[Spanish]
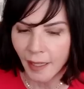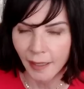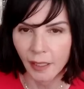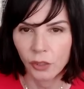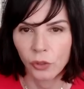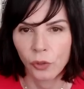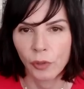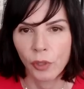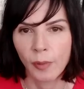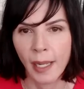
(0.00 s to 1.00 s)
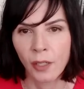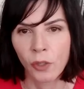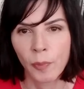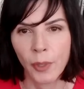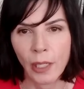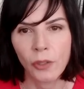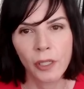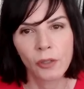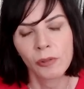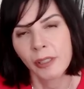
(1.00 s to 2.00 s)
detestó Ruido Blanco por algo que
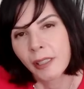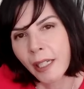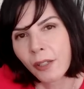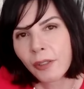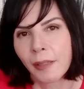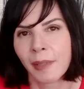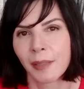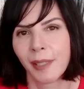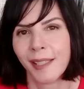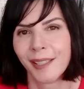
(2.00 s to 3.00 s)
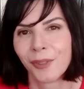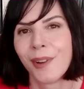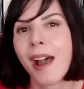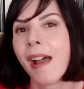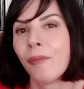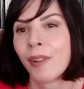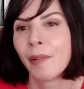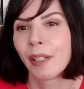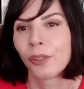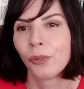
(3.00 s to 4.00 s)
yo creo que más bien es una, una
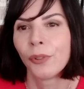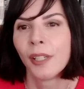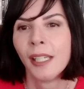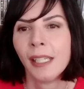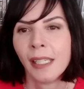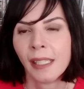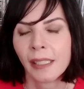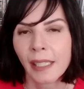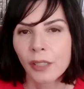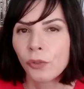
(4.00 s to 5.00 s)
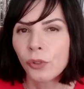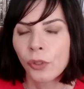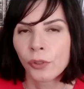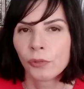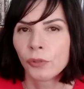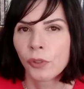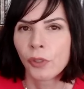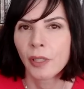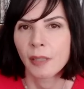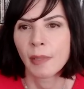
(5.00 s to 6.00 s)
virtud, que es su tono, un
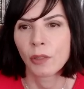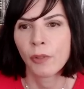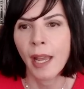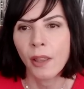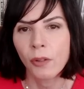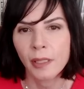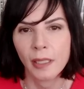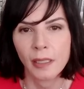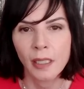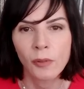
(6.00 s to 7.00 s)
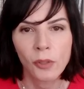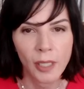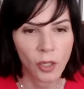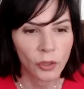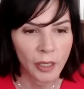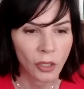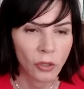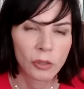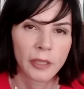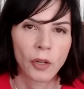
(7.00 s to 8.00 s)
tono desmesurado, excesivo,
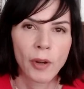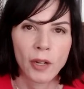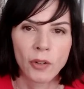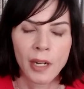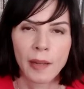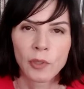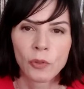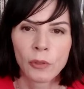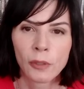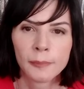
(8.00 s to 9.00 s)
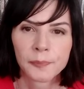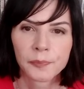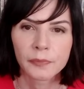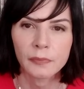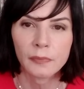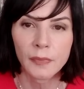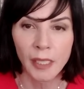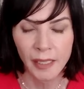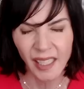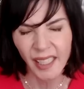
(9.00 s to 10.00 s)
caótico, que juega con el absurdo
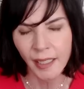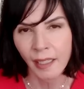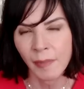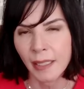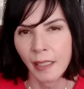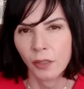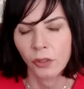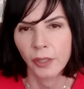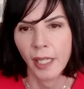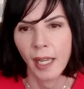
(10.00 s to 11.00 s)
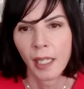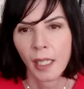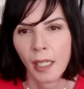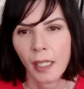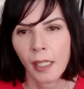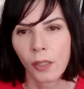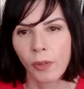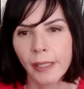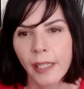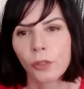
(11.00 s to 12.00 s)
y que le quita además a la historia
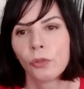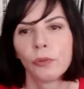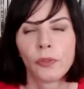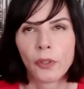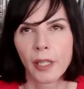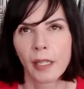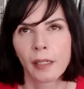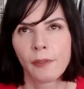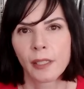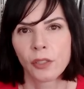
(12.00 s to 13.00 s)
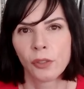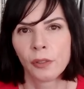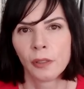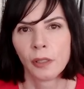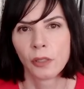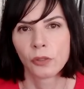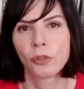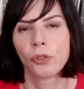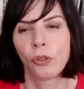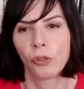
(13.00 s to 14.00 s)
cualquier tufo de reflexión
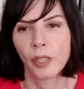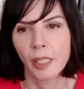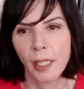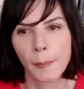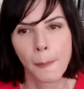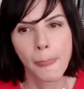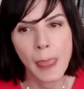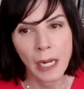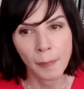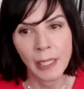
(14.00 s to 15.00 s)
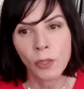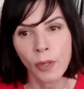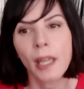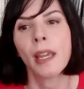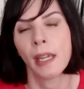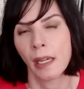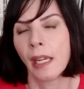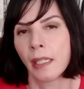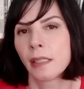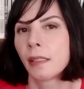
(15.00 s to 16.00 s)
sociológica. La película
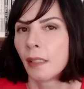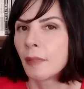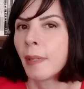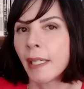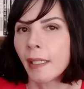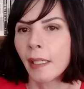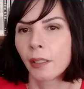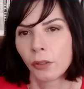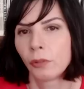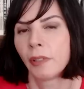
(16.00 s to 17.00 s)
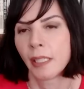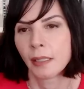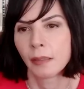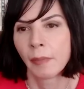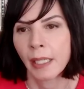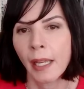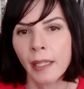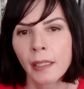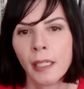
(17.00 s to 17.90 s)
es dispareja, esto es verdad.